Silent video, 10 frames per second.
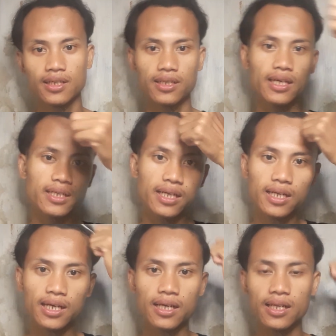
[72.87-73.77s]
ya
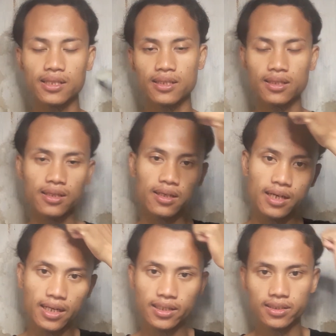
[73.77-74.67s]
dengan
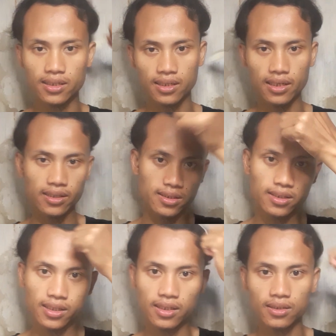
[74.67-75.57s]
karakter-karakter
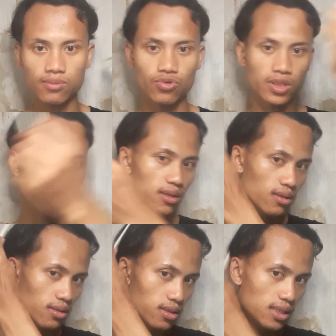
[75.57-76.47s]
yang
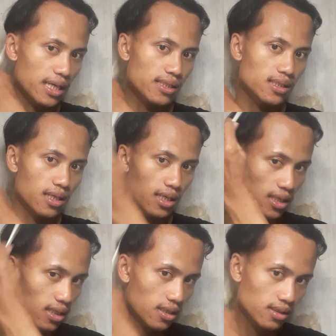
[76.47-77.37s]
mungkin sangat segar
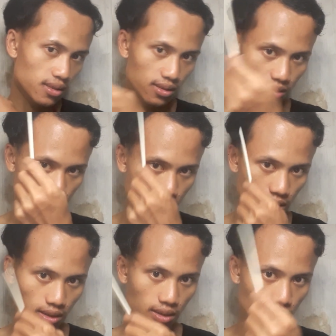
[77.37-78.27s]
ya
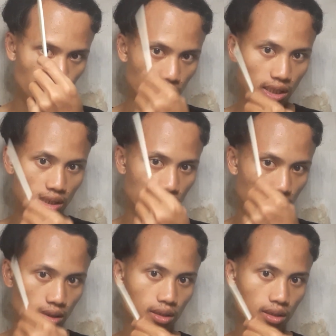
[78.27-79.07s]
di dunia